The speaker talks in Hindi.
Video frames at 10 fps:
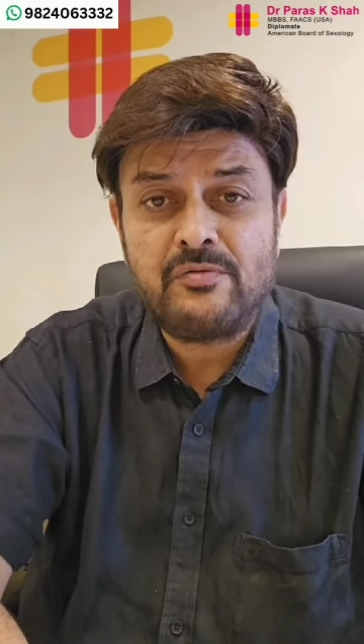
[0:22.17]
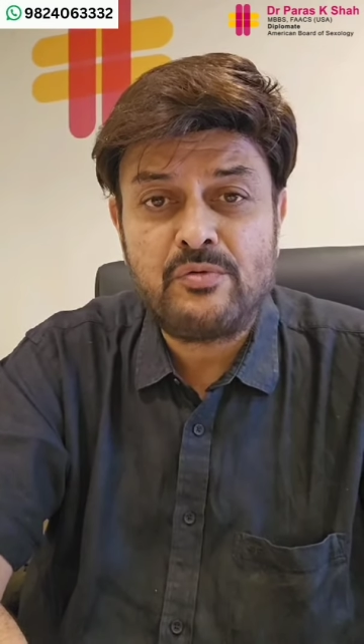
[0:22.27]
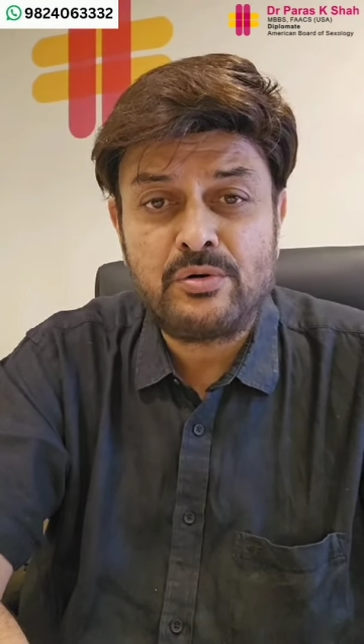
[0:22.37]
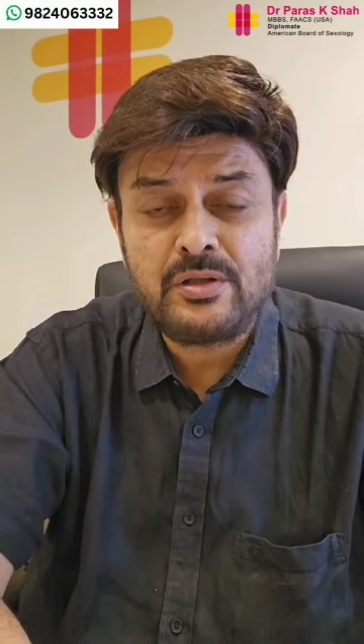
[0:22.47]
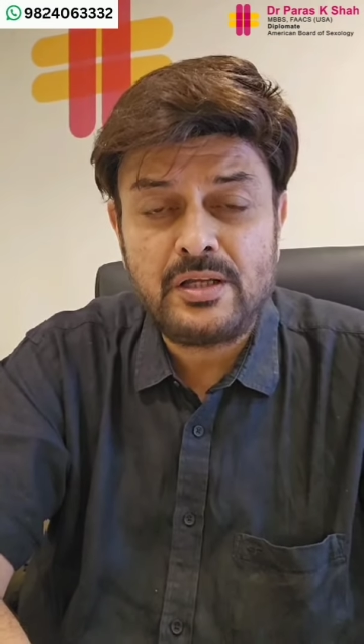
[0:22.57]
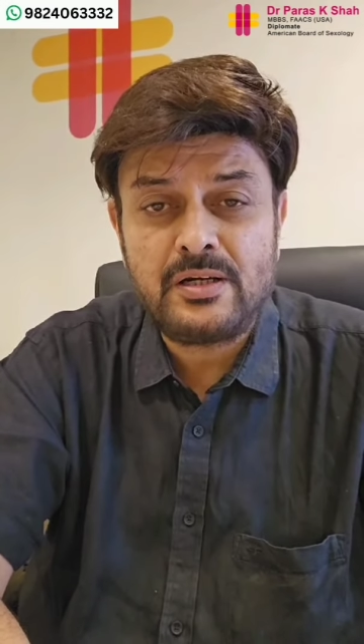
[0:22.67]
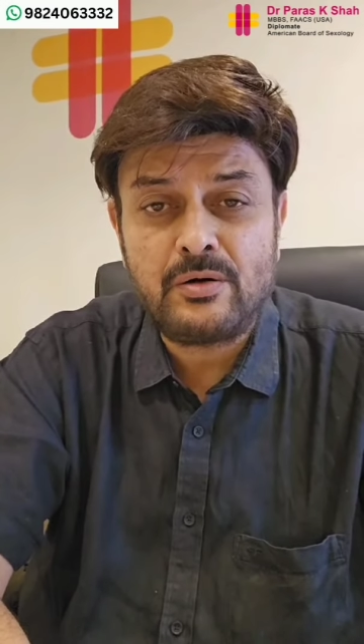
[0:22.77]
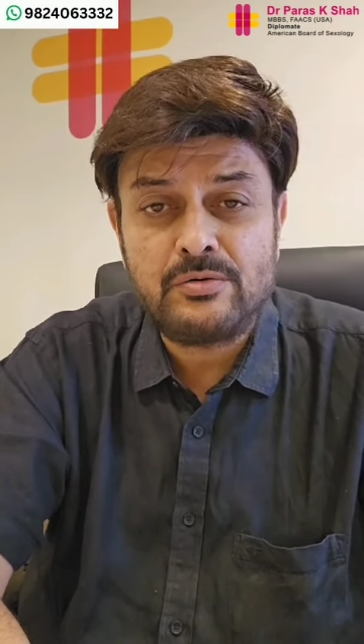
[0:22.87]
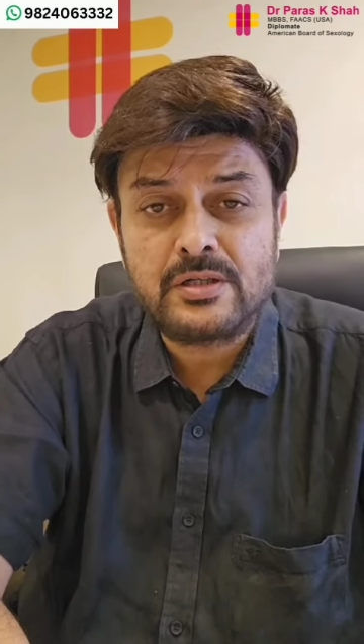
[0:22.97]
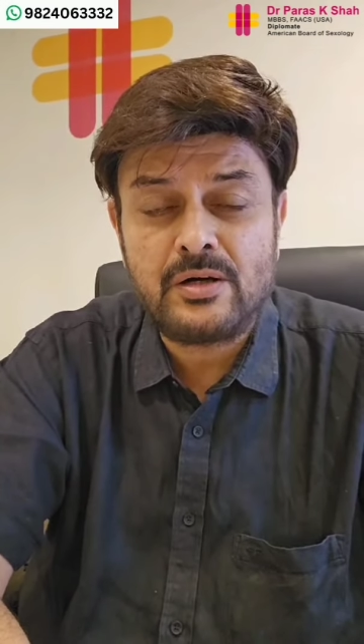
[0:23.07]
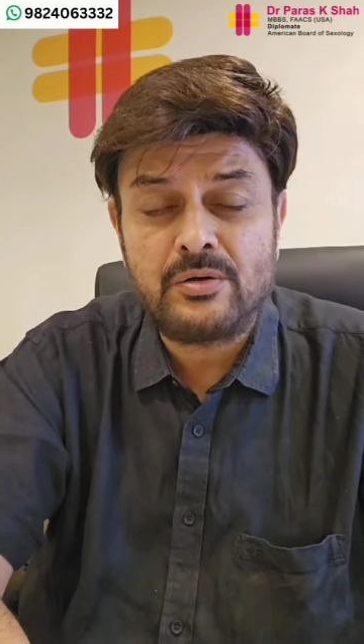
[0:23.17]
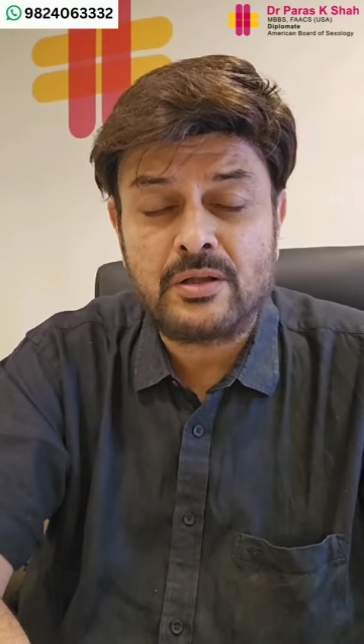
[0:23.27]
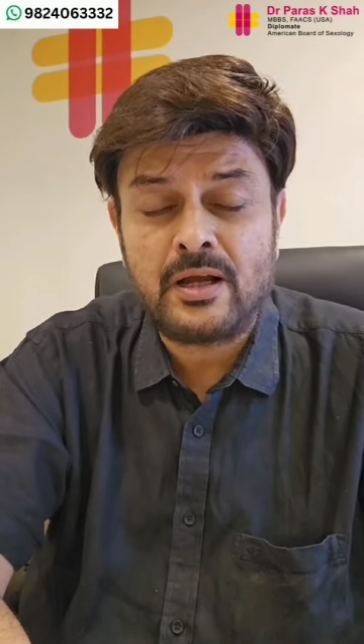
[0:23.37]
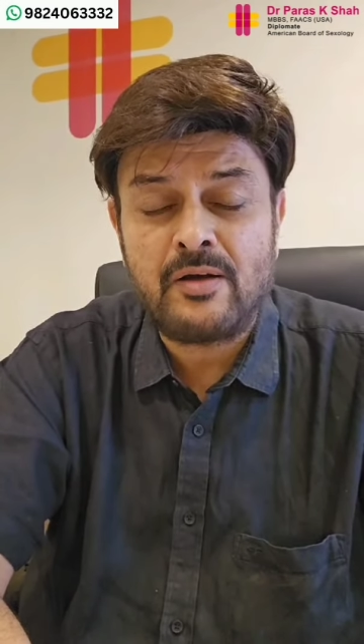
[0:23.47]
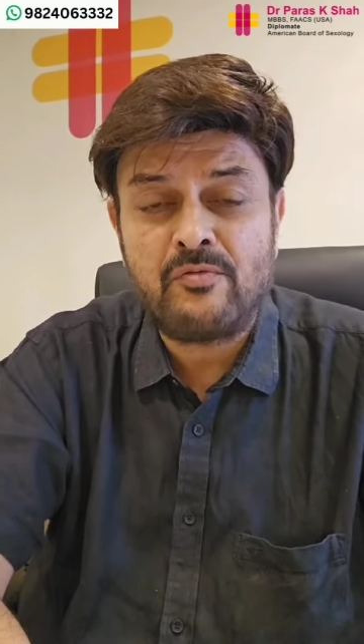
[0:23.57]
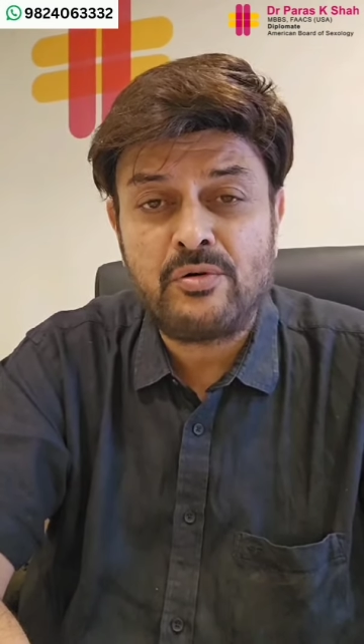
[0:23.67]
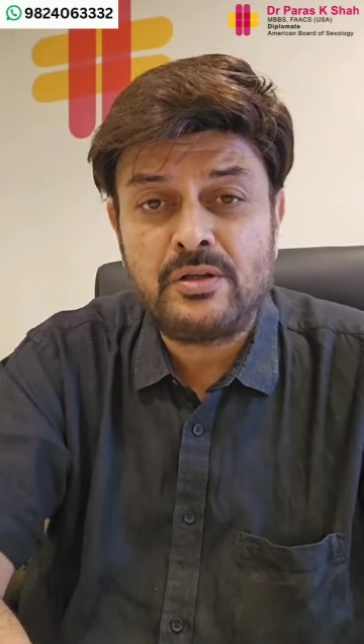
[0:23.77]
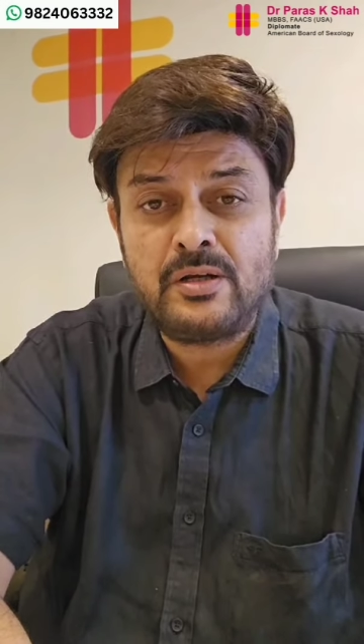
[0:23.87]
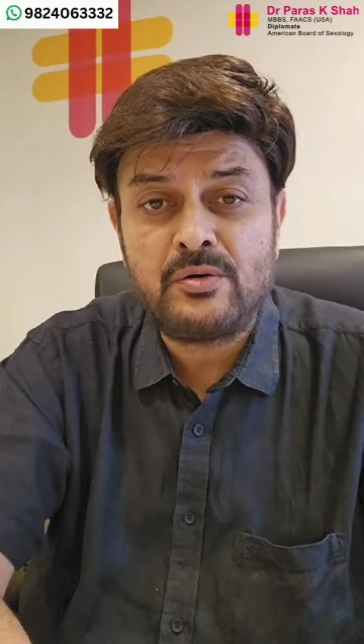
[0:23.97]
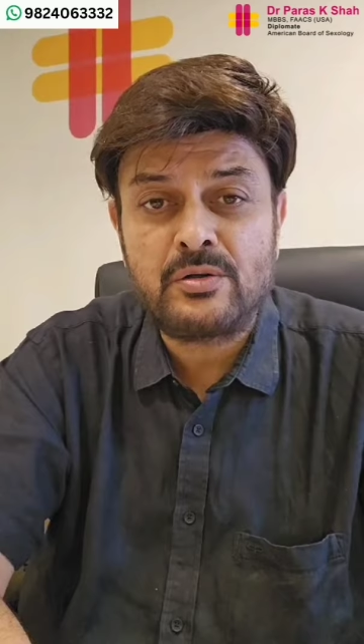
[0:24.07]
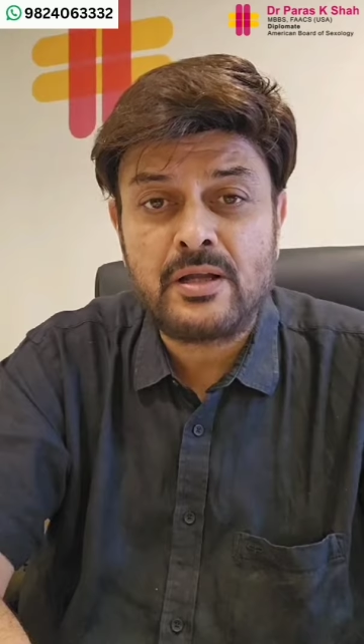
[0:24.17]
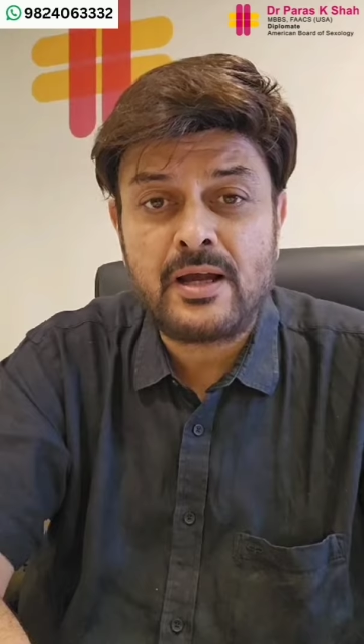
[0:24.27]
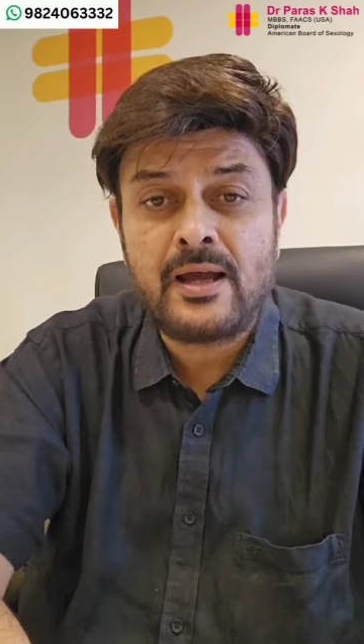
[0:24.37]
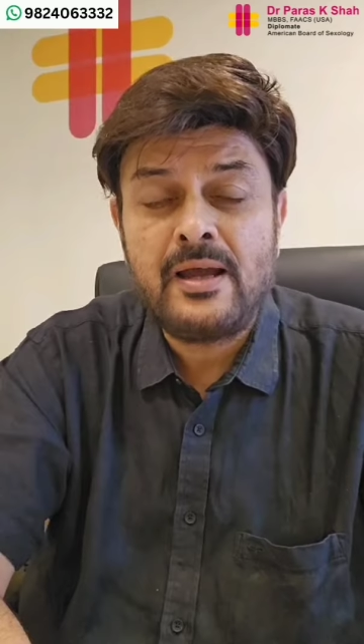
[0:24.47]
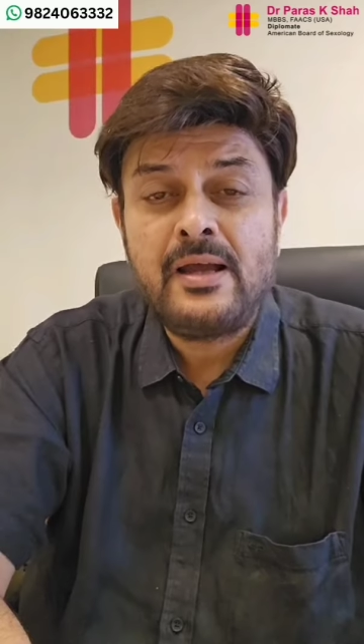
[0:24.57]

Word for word: वो दिन कौन सा होता है वो दिन होता है